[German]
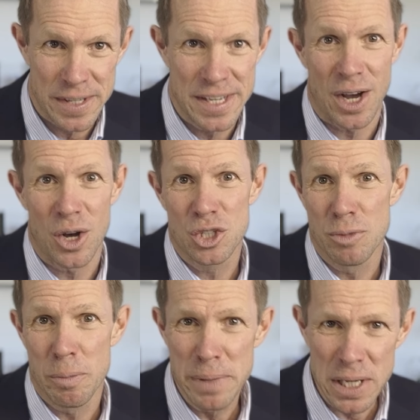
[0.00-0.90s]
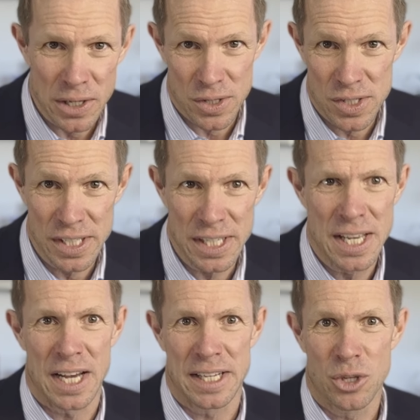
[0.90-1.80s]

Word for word: Die Automobilindustrie hat